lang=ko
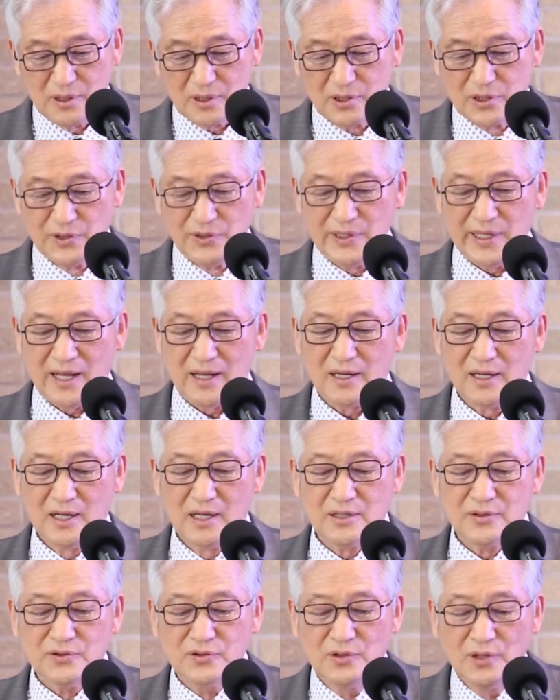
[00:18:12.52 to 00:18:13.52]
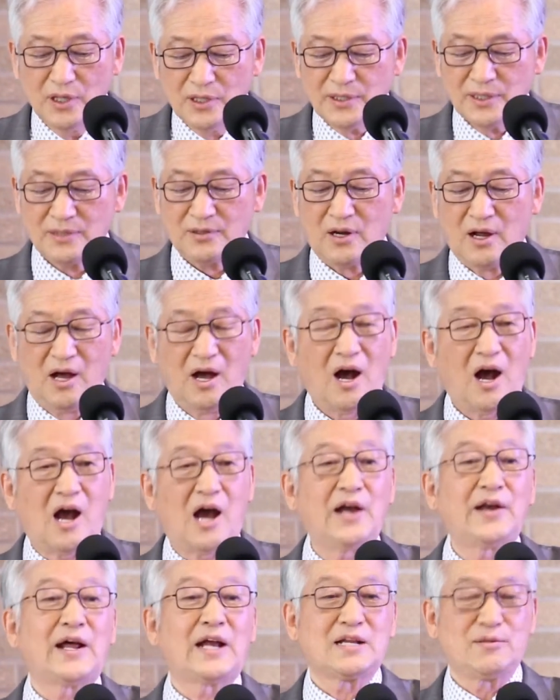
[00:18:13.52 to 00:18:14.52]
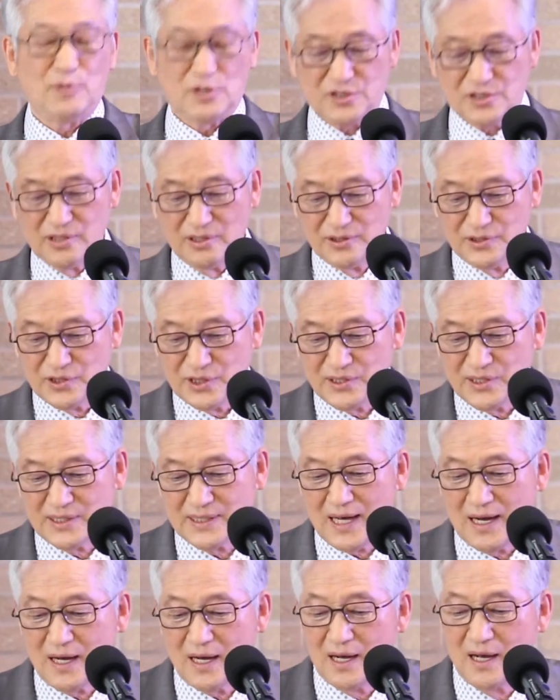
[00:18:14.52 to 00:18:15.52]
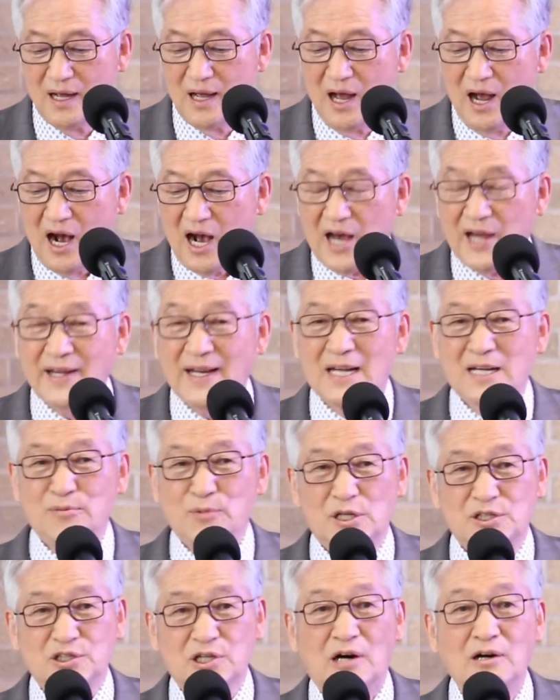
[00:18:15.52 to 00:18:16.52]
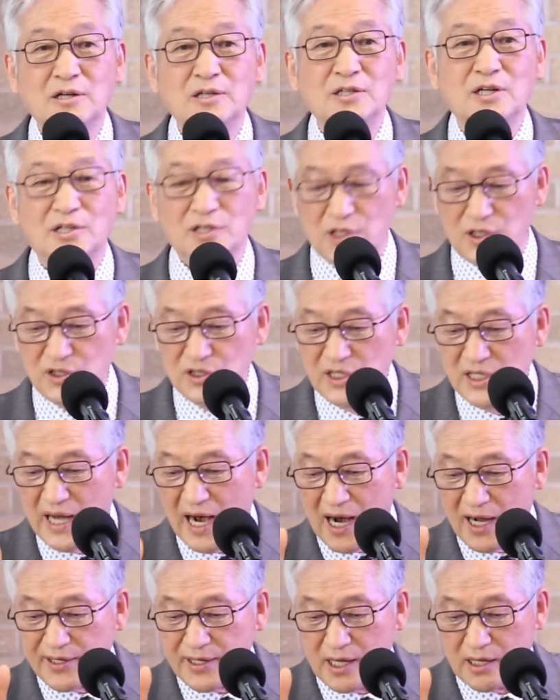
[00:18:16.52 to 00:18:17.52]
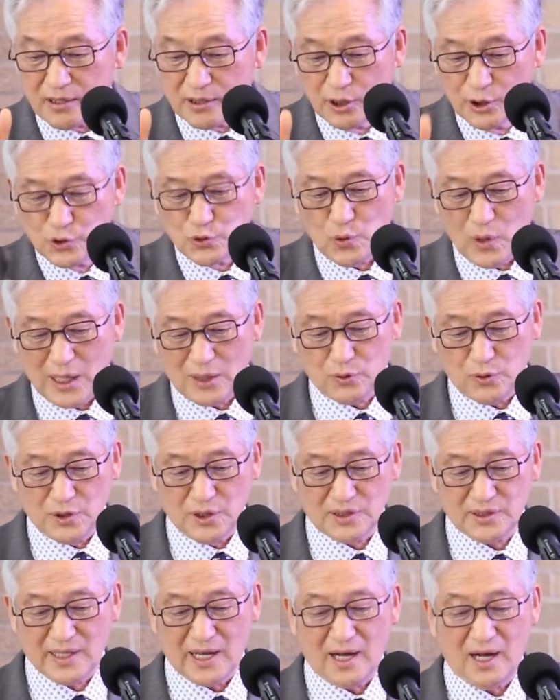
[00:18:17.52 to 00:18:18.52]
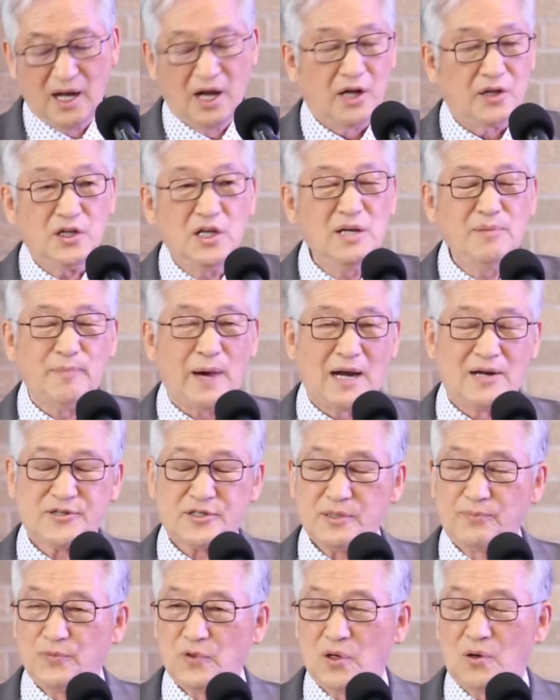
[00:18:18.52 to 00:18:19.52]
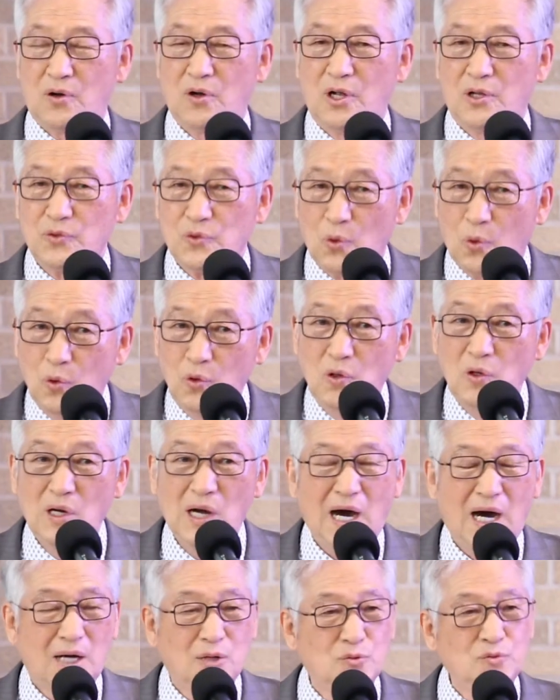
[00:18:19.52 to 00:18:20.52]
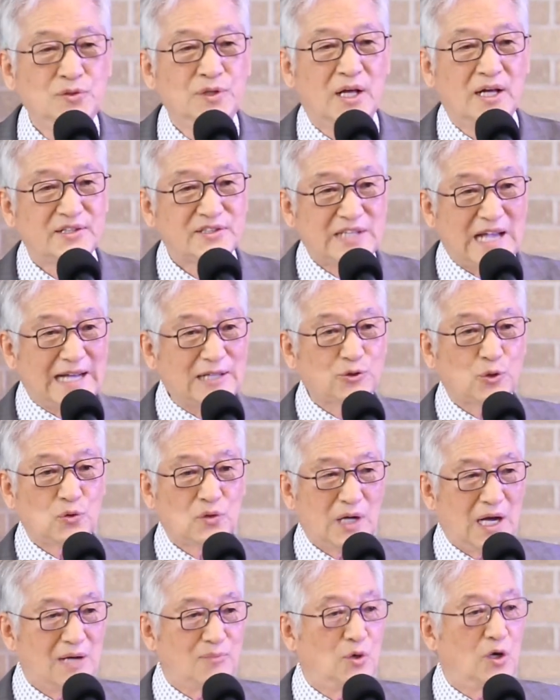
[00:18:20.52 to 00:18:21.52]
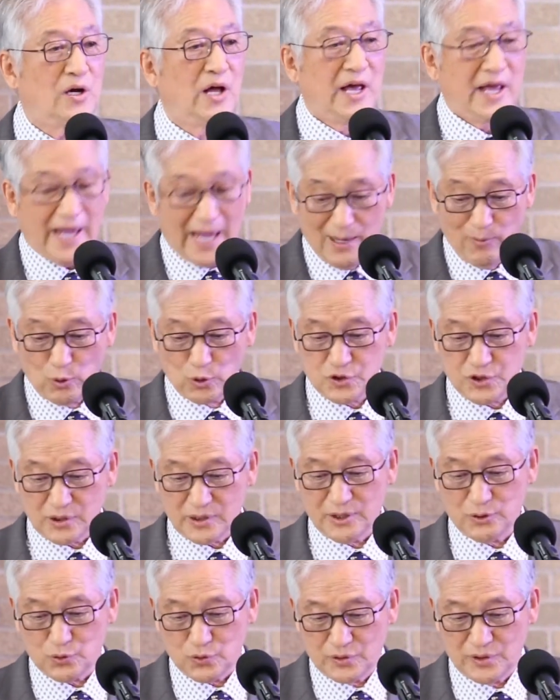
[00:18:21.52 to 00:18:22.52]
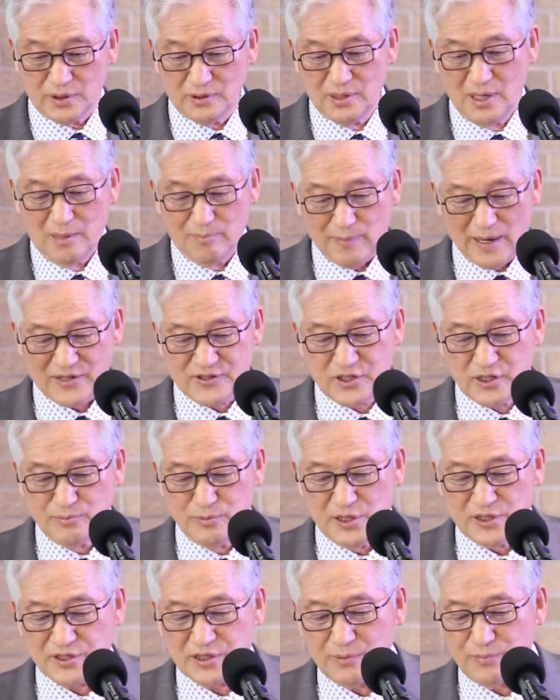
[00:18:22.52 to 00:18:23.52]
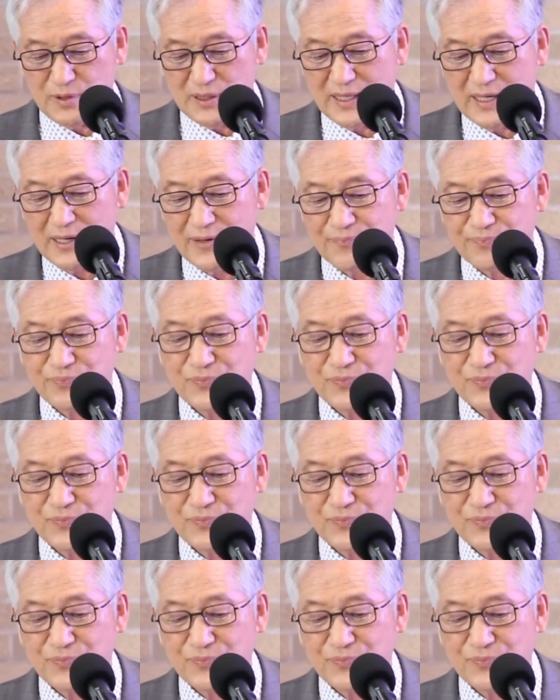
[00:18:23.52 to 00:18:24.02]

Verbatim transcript: 그런데 너는 하나님의 성전이다. 하나님의 성령이 네 안에 거주하고 있다. 이 말씀도 놀라운 자존감을 회복시켜주는 말씀이었습니다.